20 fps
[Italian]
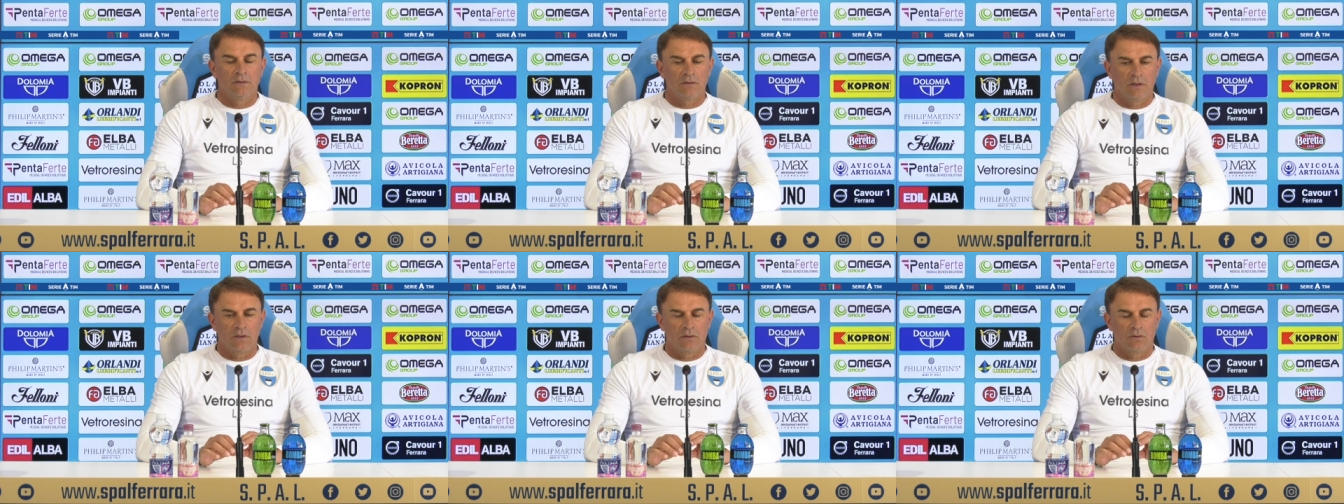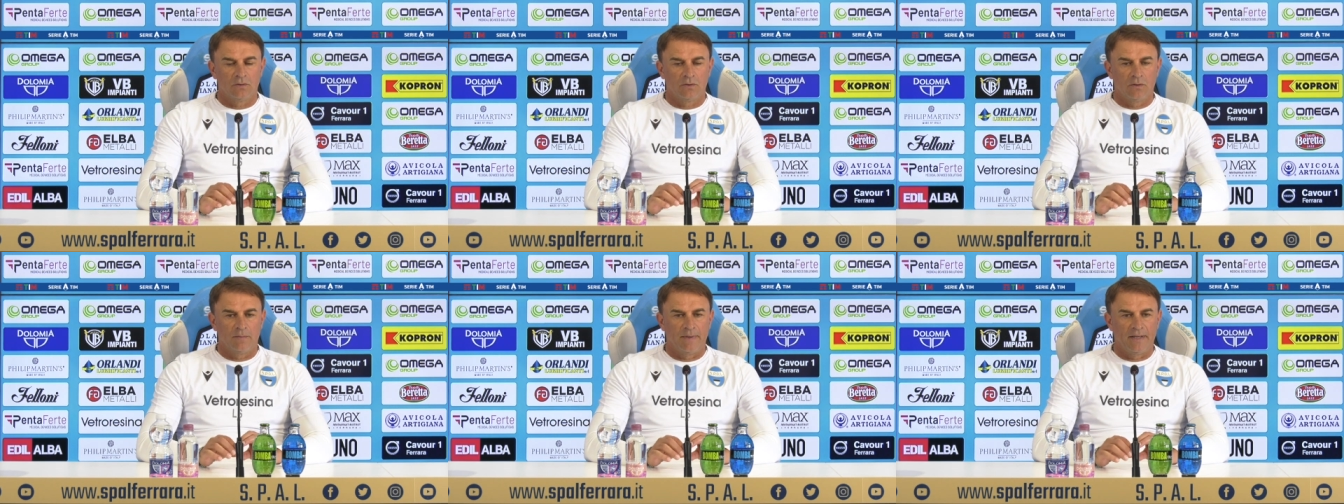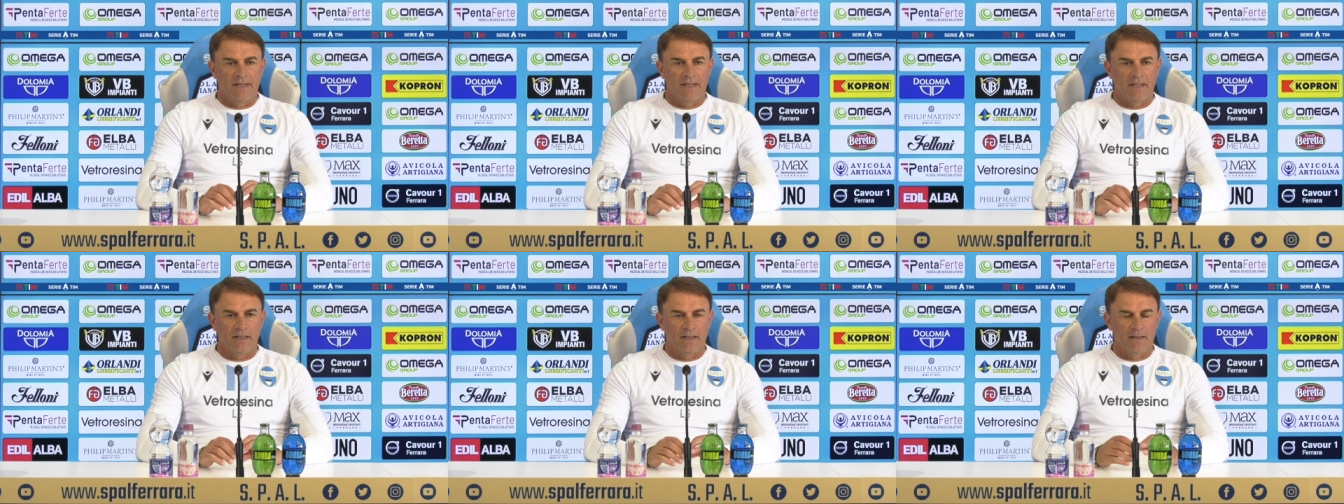Sì, tutto
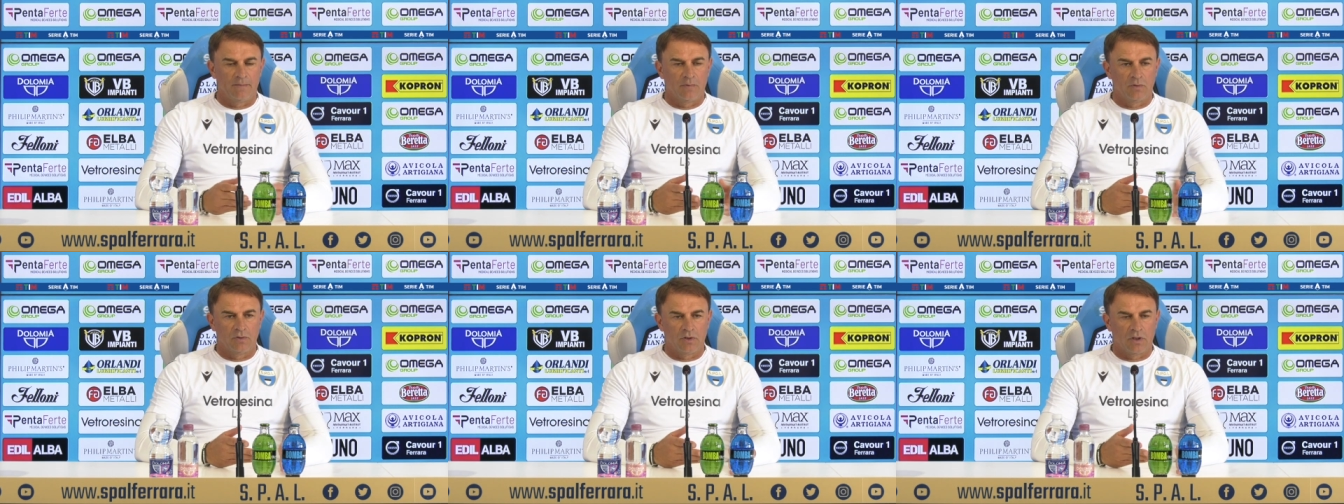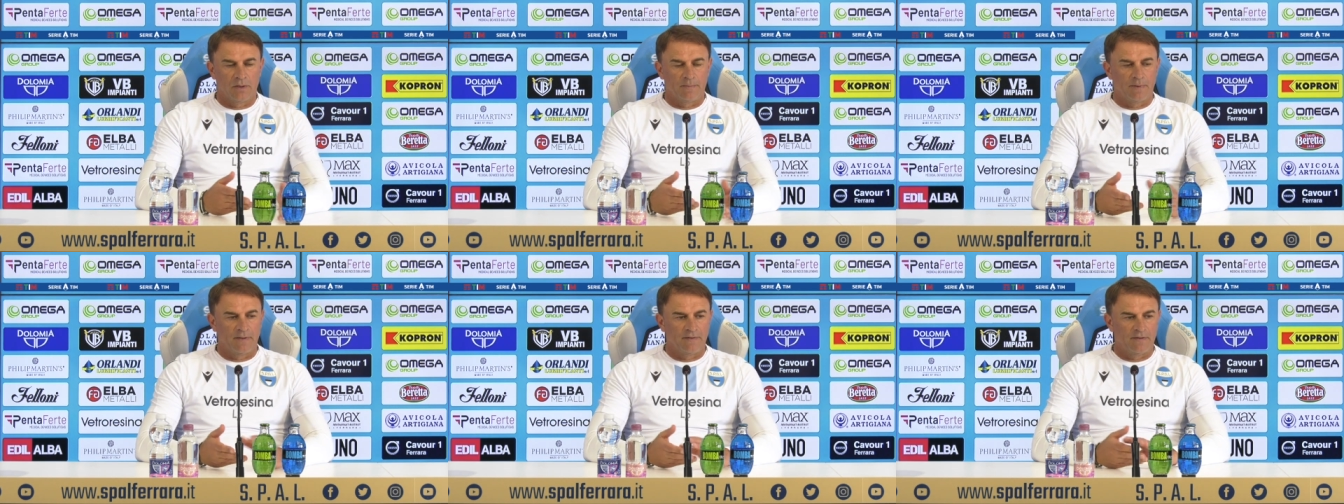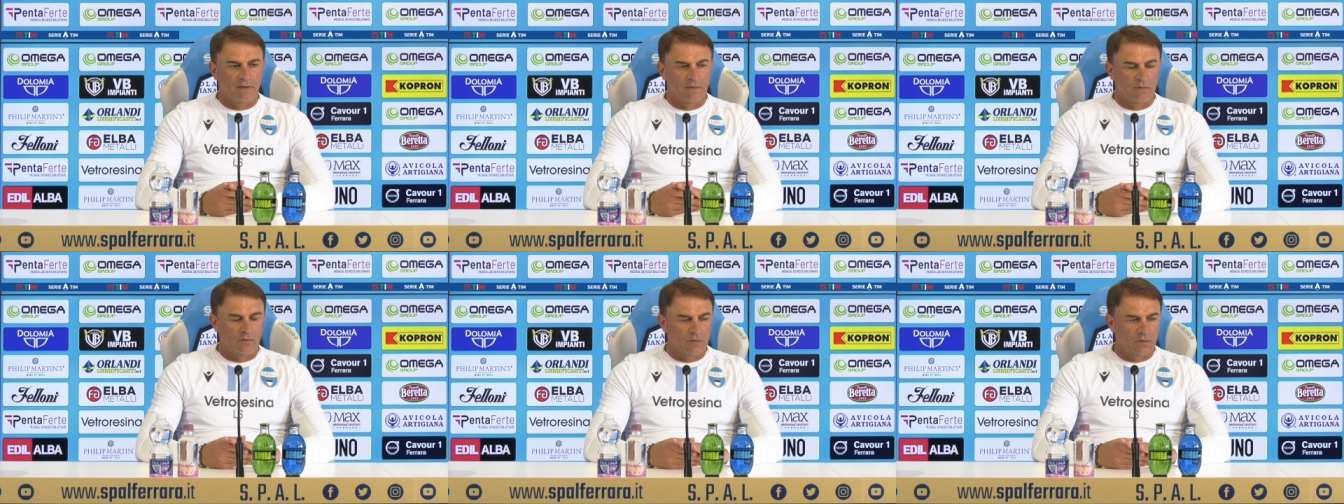bene, purtroppo
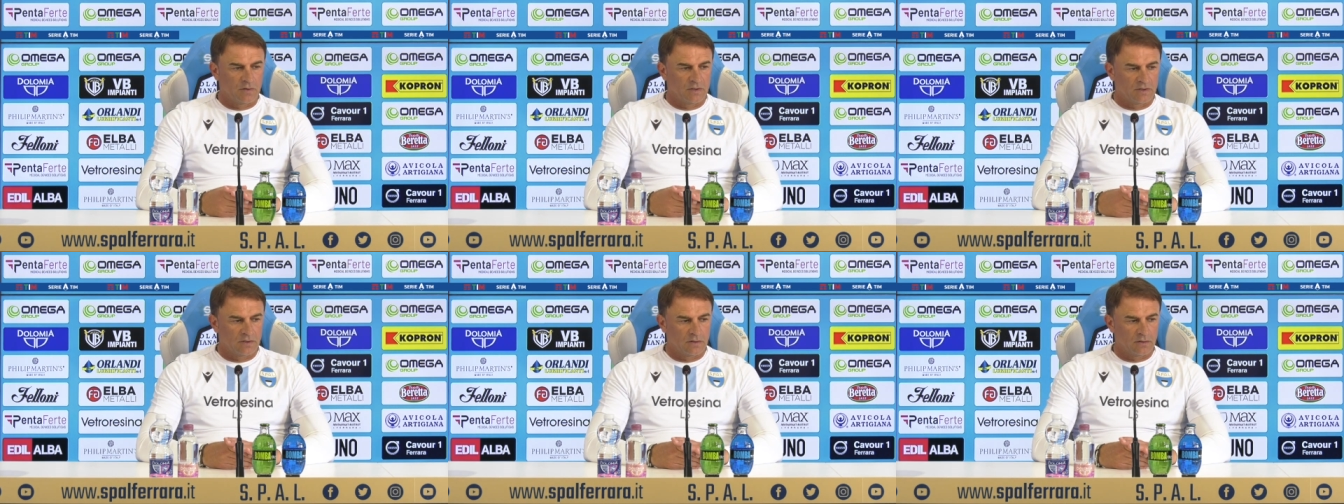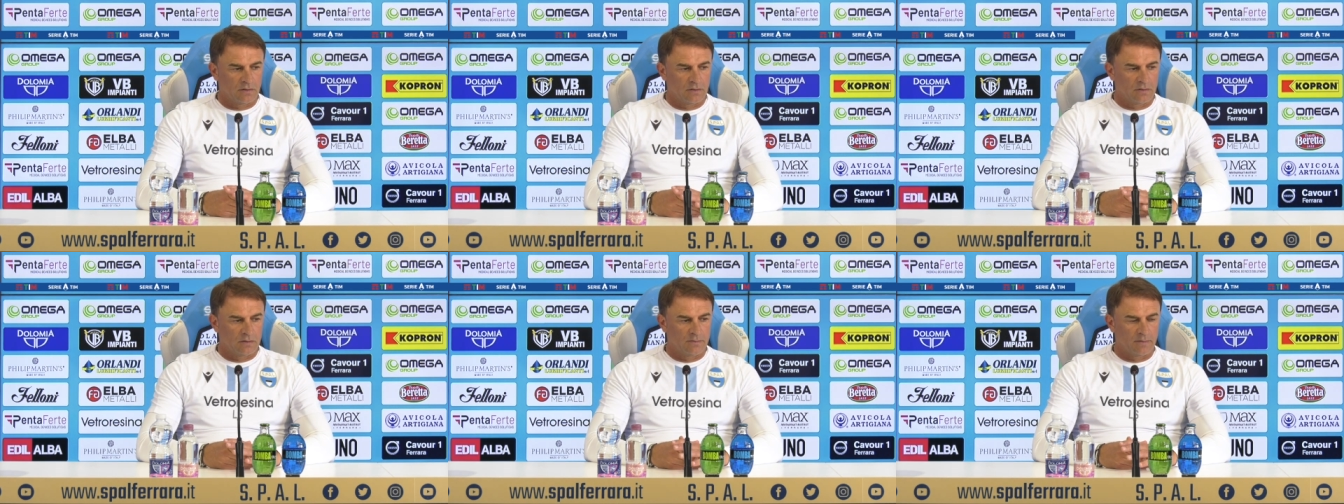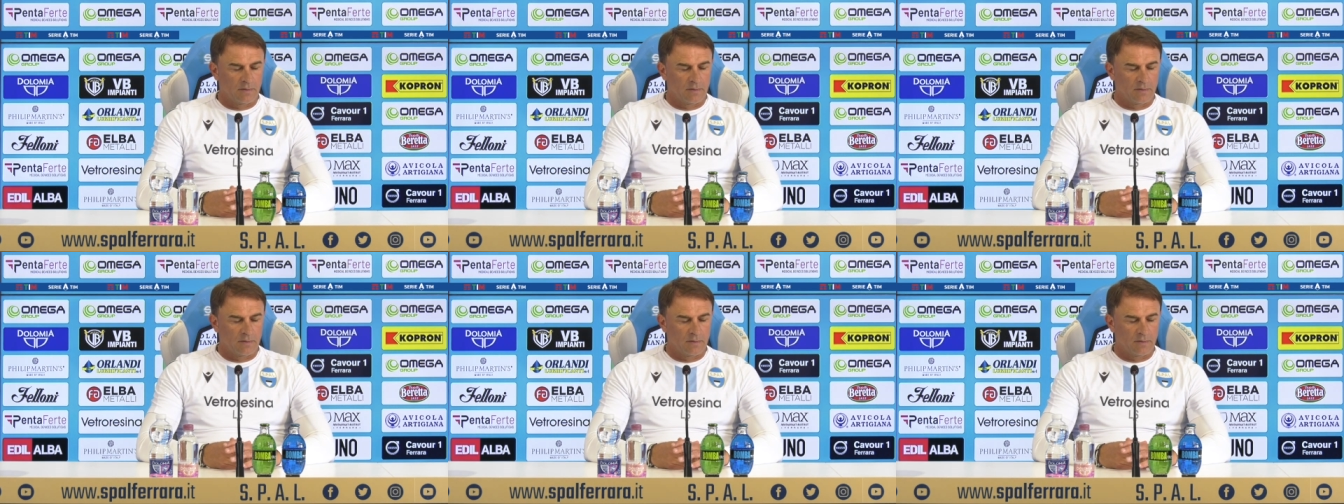abbiamo avuto questo